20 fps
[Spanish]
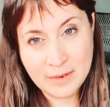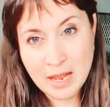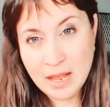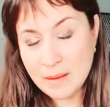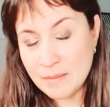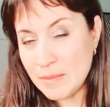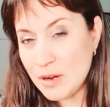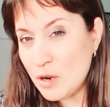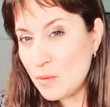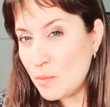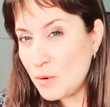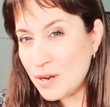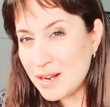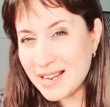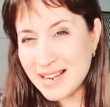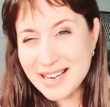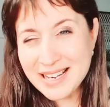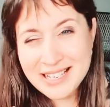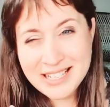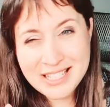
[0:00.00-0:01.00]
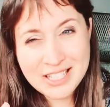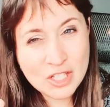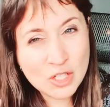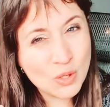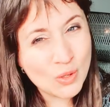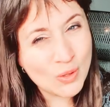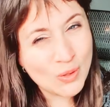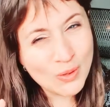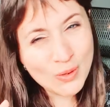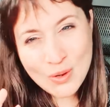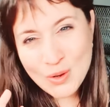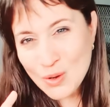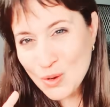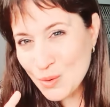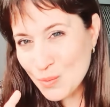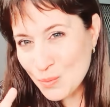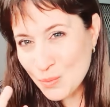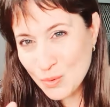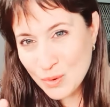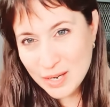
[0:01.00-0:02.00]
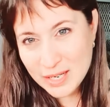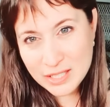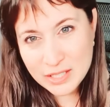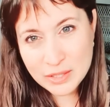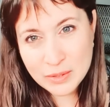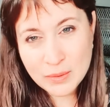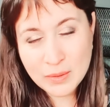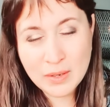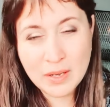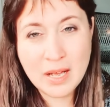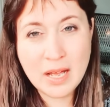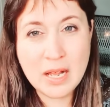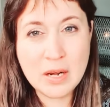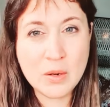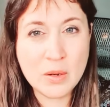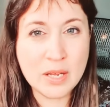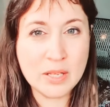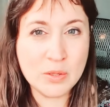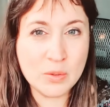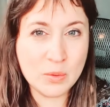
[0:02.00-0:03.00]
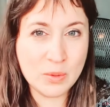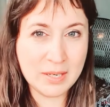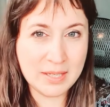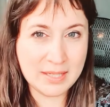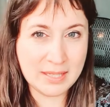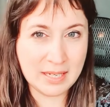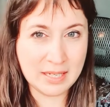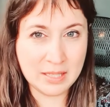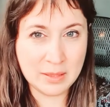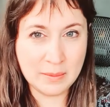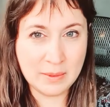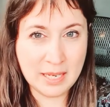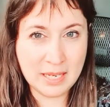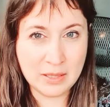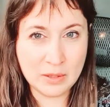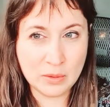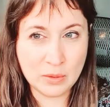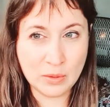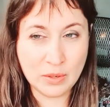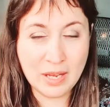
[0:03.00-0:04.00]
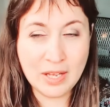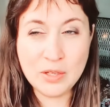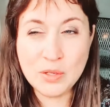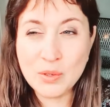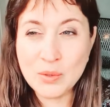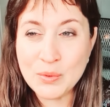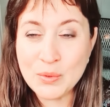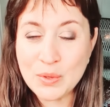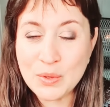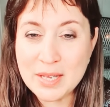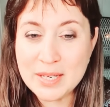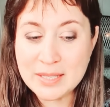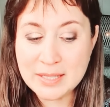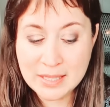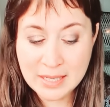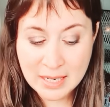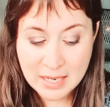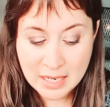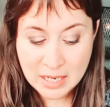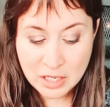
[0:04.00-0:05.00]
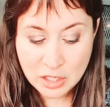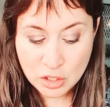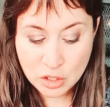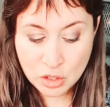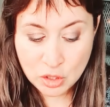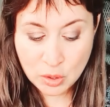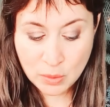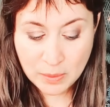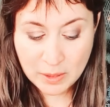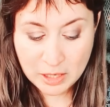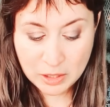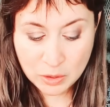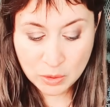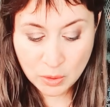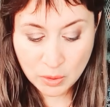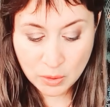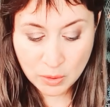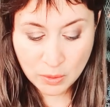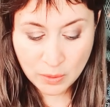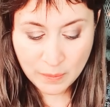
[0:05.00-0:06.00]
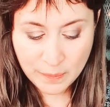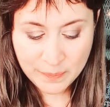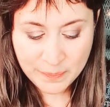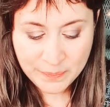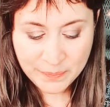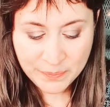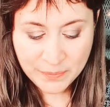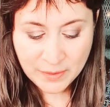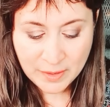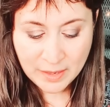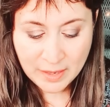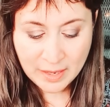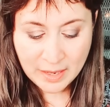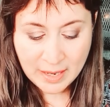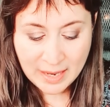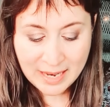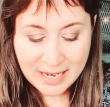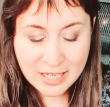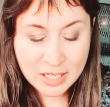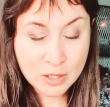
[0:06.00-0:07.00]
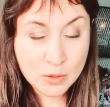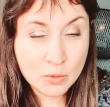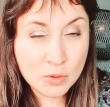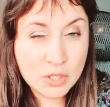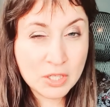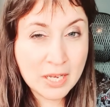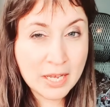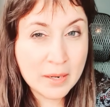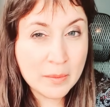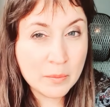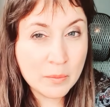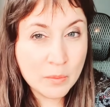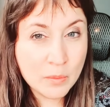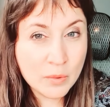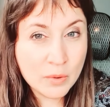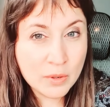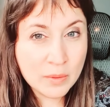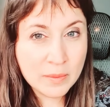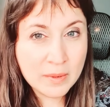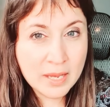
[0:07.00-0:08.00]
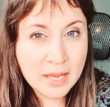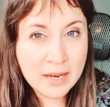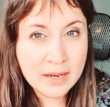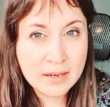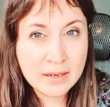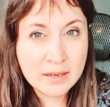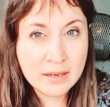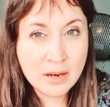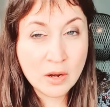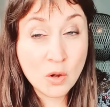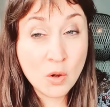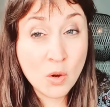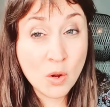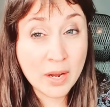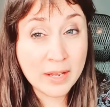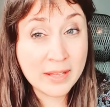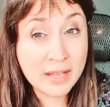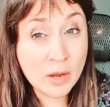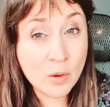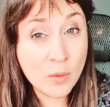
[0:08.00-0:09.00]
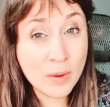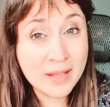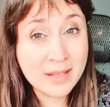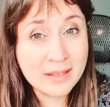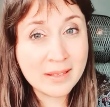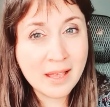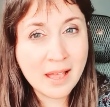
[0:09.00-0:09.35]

me lo pone que es todo lo opuesto a lo que tú estás viendo. Entonces, sobre todo, escuchar muy bien lo que te cuenta